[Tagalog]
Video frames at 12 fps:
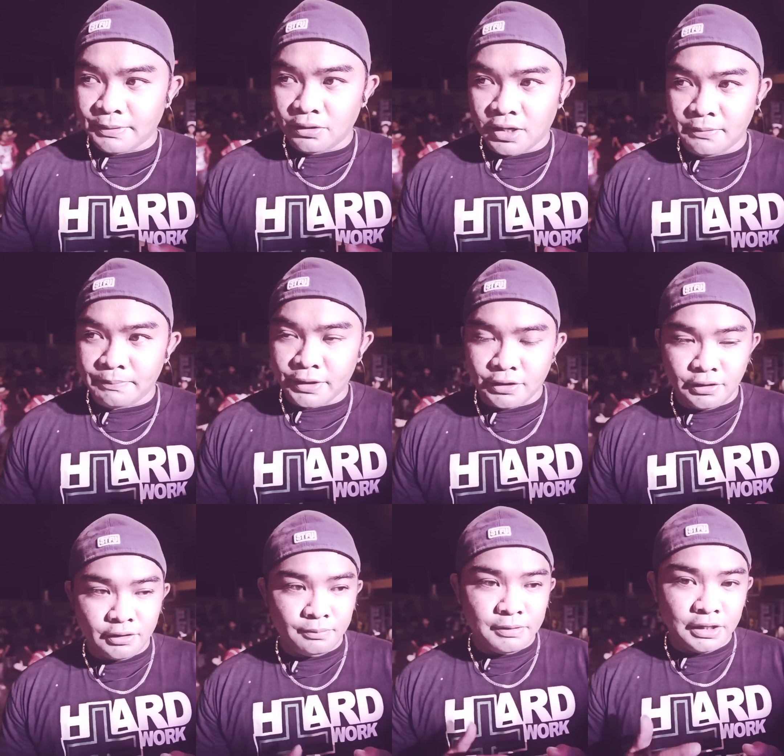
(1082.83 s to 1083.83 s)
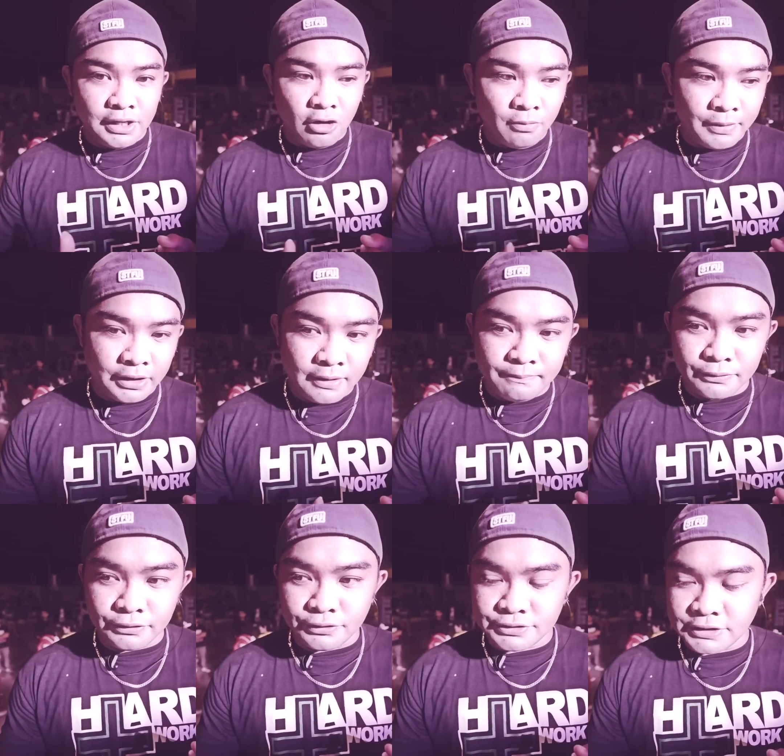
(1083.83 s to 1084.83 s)
paluan pero binigyan ko pa rin ng
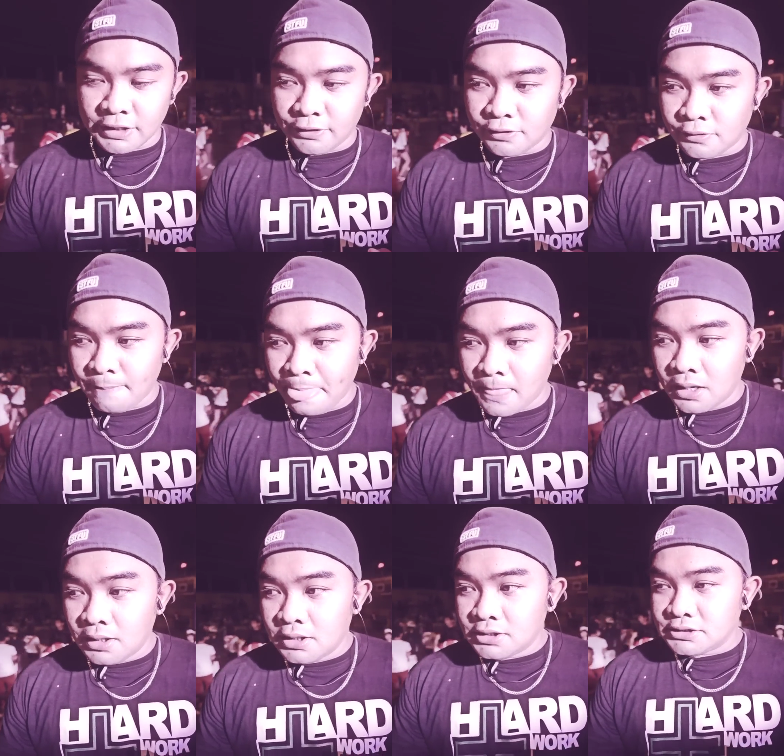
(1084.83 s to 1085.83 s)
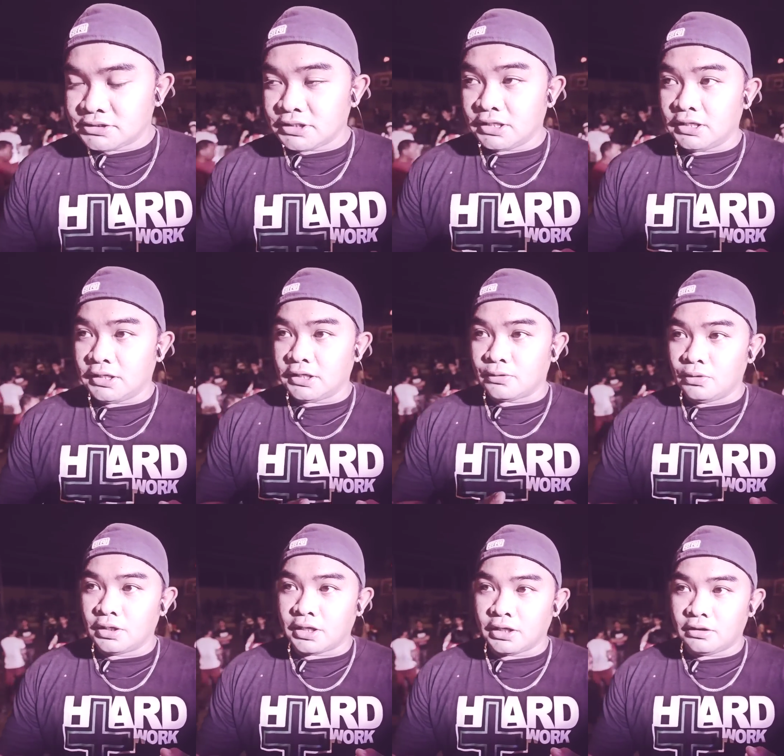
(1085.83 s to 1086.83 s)
punto si ano, si Cool
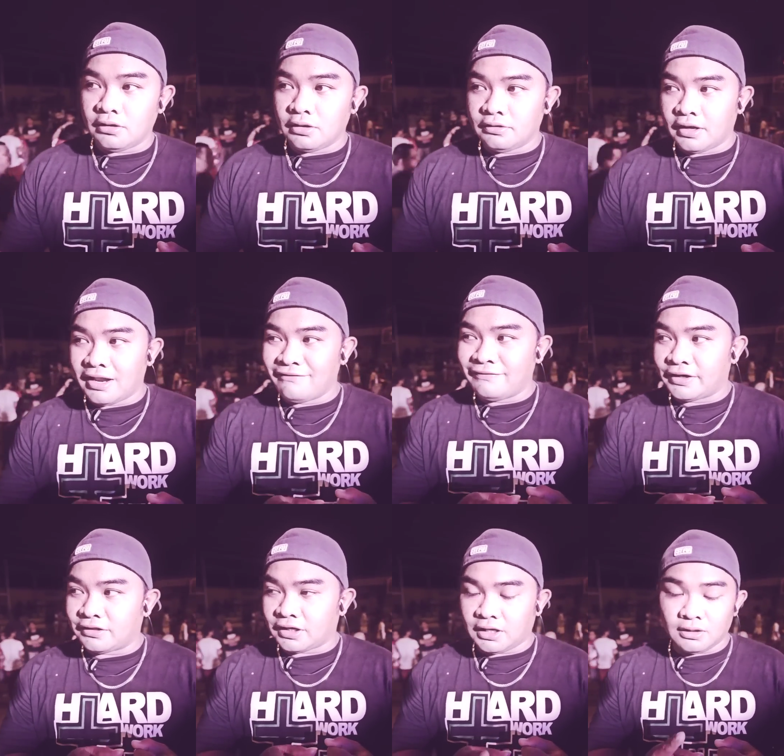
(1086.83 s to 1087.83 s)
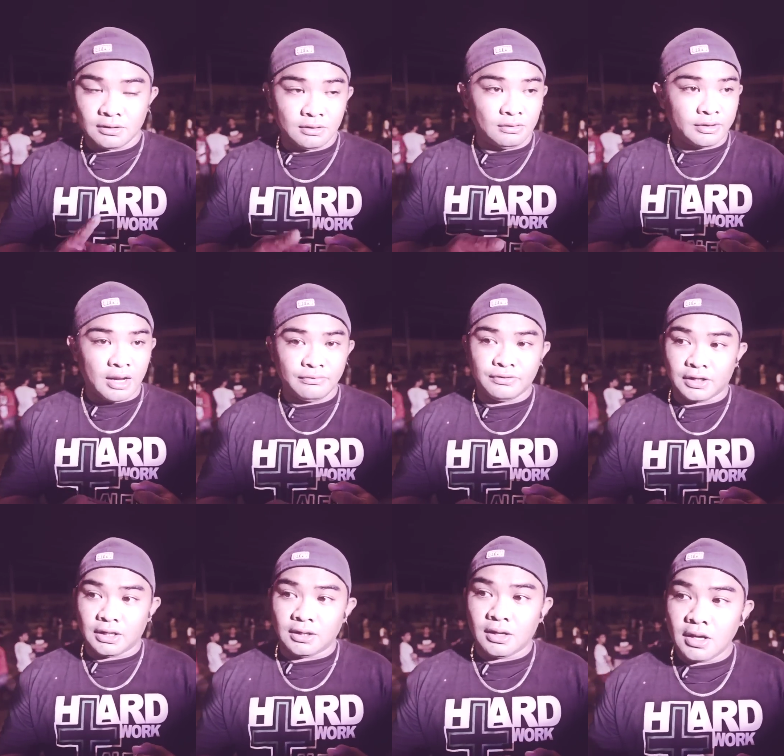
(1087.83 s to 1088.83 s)
Kid. Then number 3, round
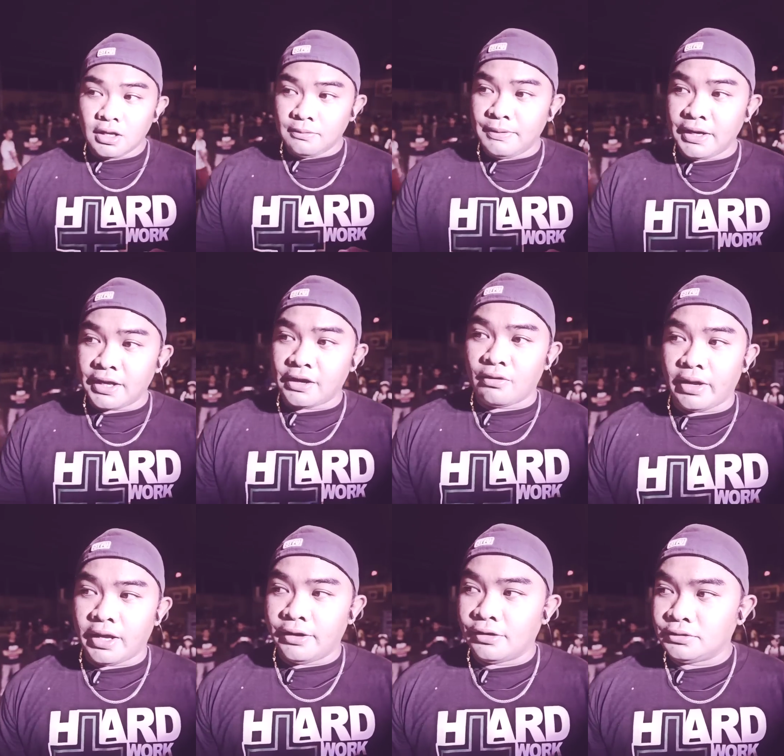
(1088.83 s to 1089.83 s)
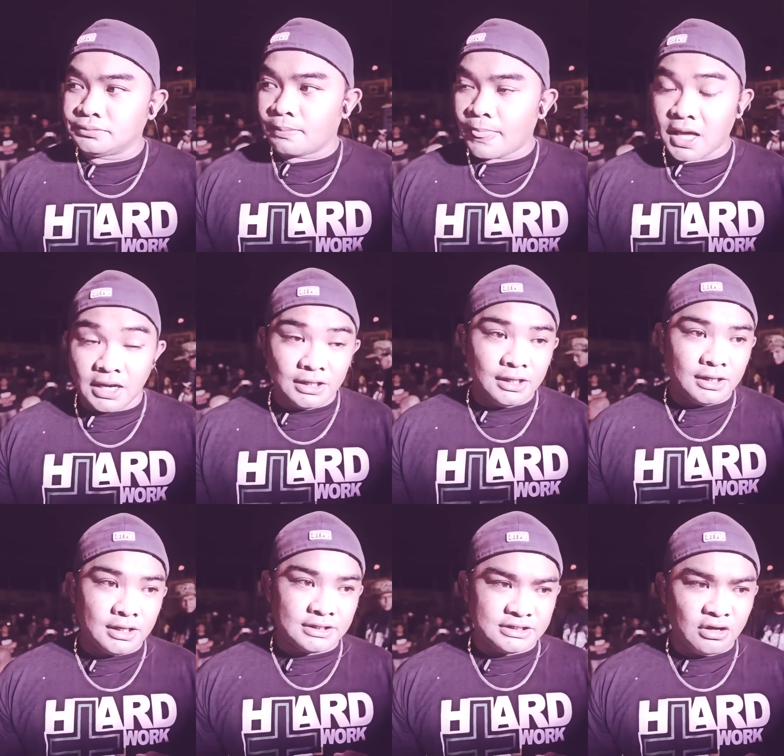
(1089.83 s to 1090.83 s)
3, binigay ko kay ano, kay
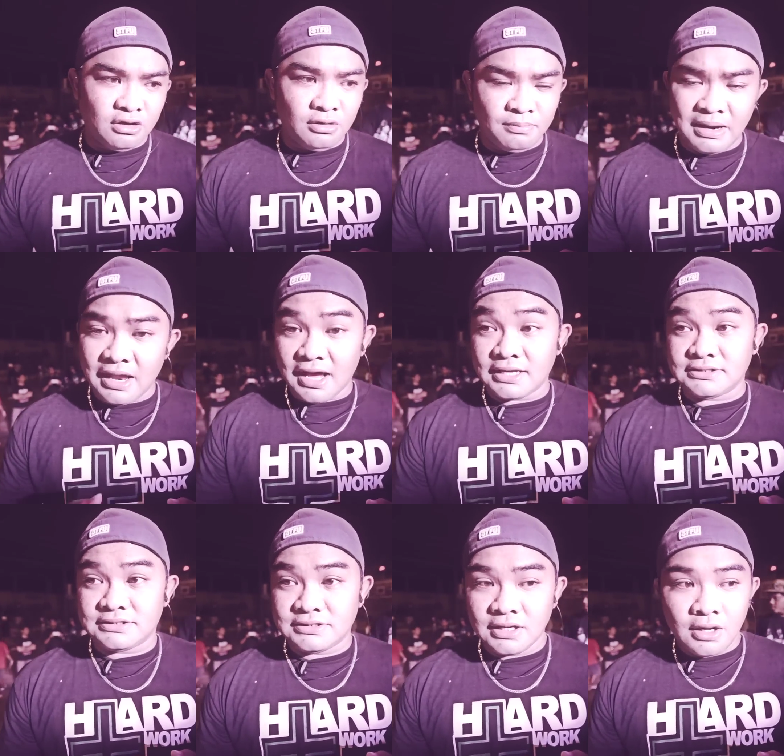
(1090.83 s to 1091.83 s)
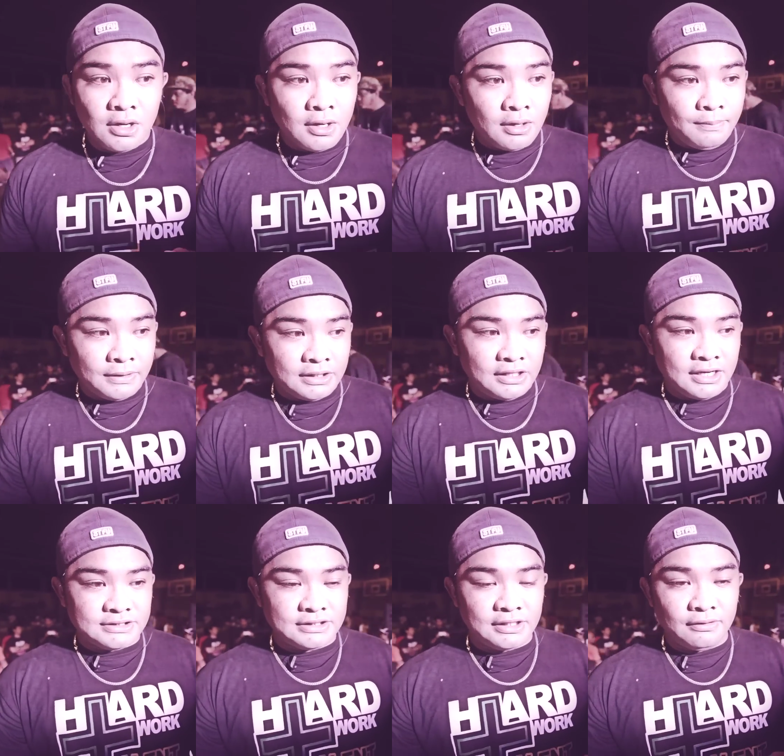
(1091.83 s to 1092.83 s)
Nikki kasi oh, malakas pagdating
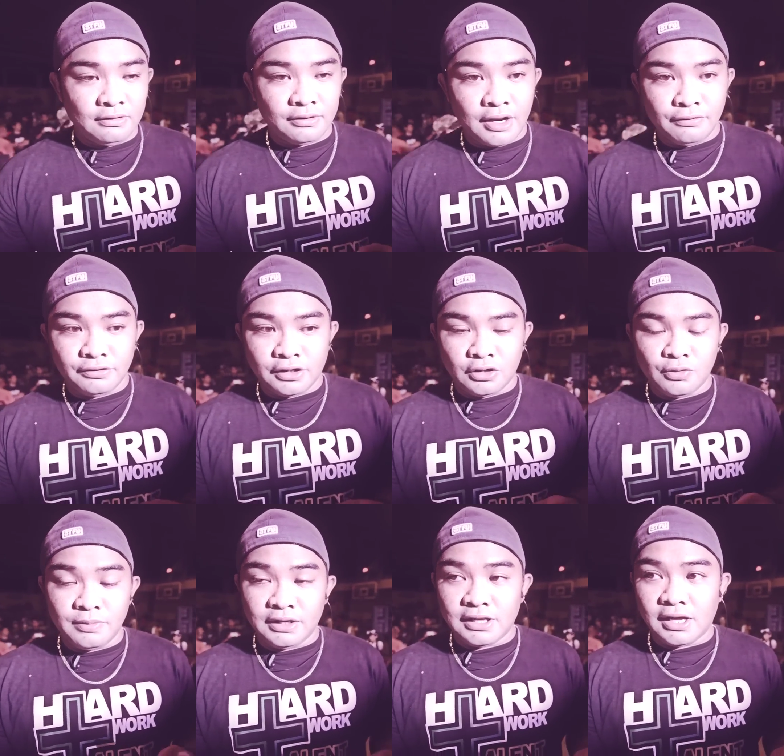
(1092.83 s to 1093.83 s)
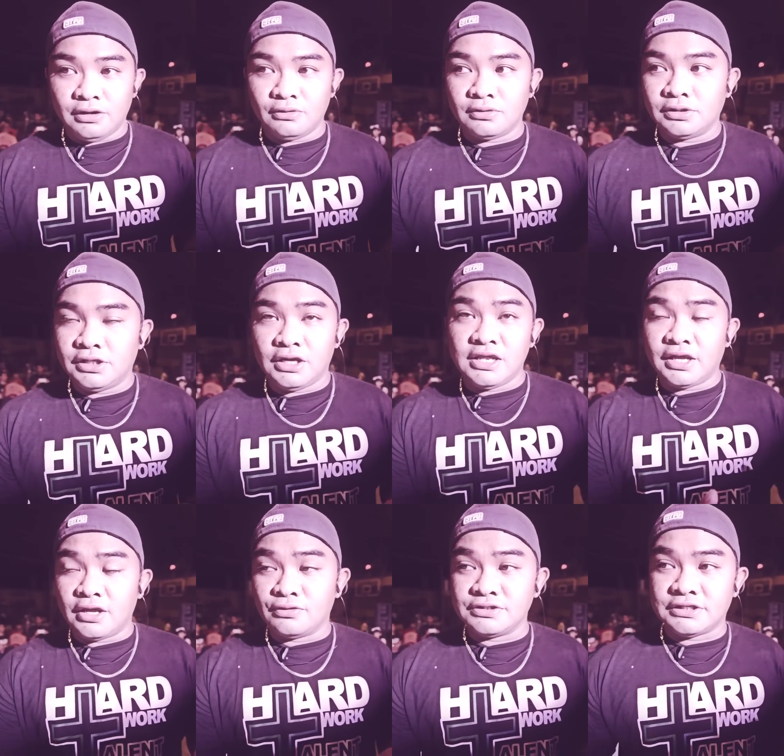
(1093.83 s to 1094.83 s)
kasi ng round 3, humina yung hindi
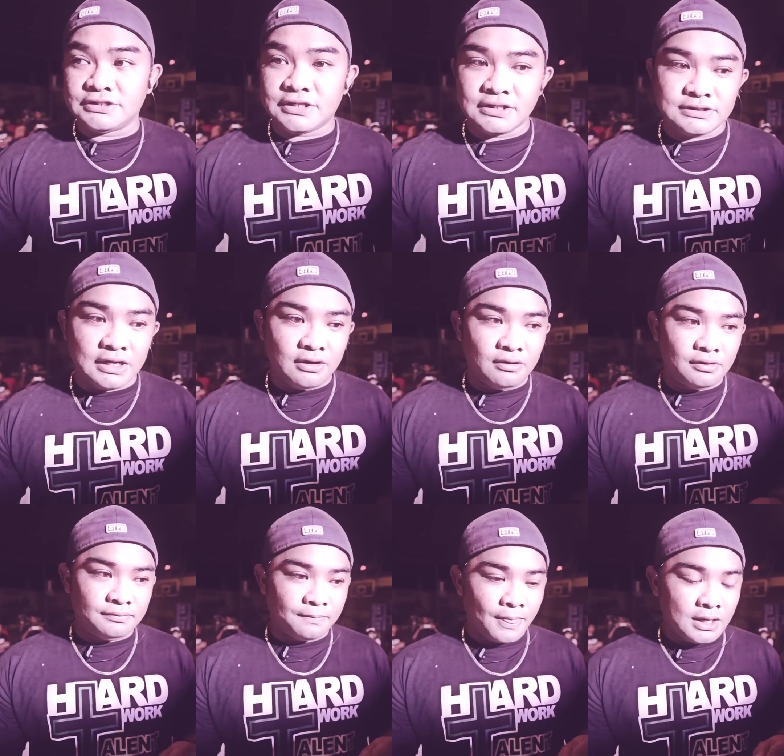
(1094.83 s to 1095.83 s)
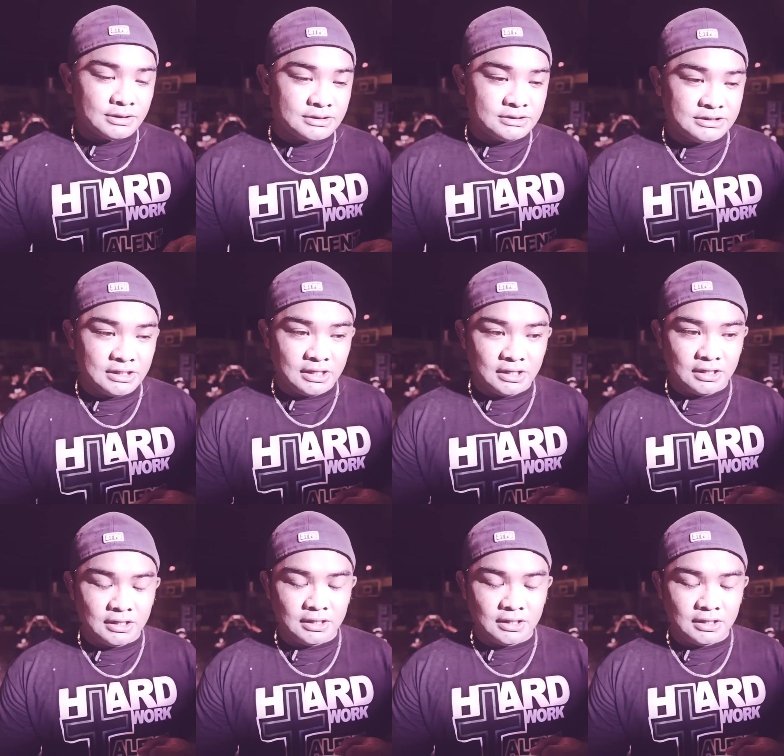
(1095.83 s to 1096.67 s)
naging consistent si ano, si